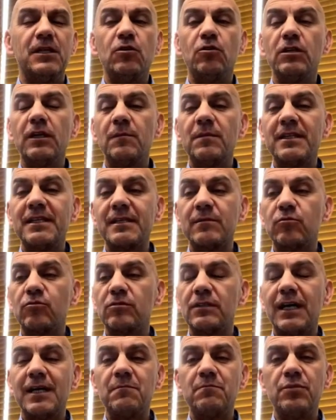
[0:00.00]
ne olabilir
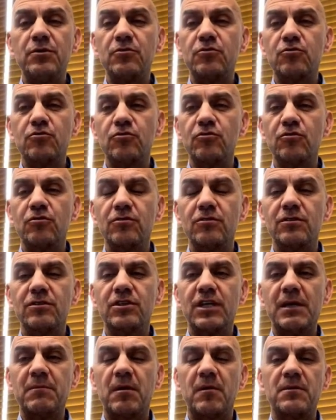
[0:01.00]
bunlar? Bir sürü
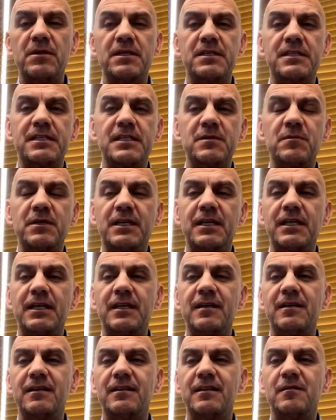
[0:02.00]
şey yapabilirsiniz. Bir
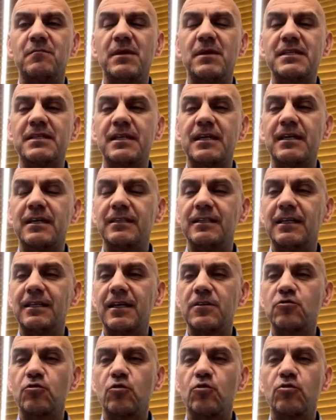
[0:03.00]
kere mesleki
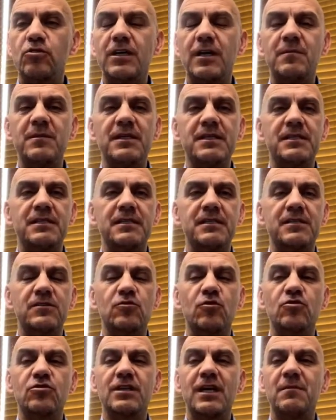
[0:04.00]
alanda çok okuyabilirsiniz.
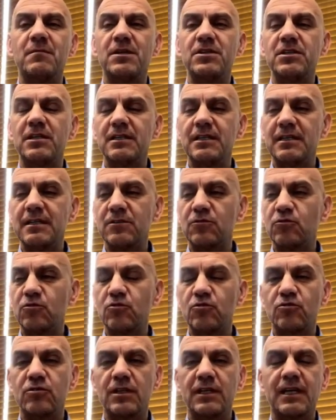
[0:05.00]
Sosyal becerileriniz
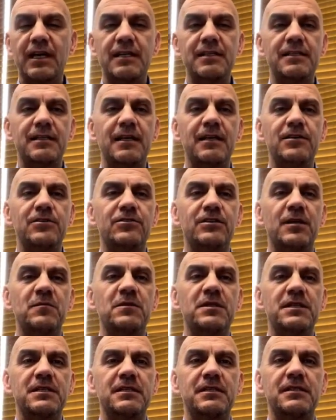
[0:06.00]
konusunda kendinizi
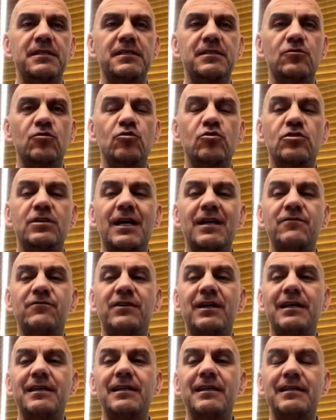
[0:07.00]
geliştirebilirsiniz. Sosyal
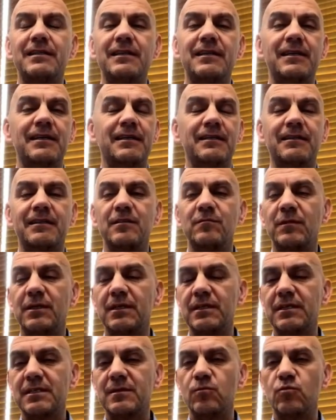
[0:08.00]
faaliyetlere
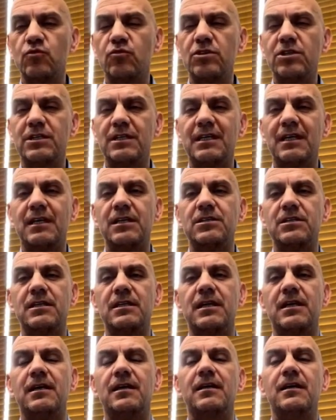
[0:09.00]
katılmanız müthiş
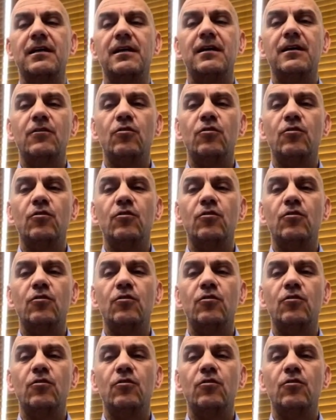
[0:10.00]
derecede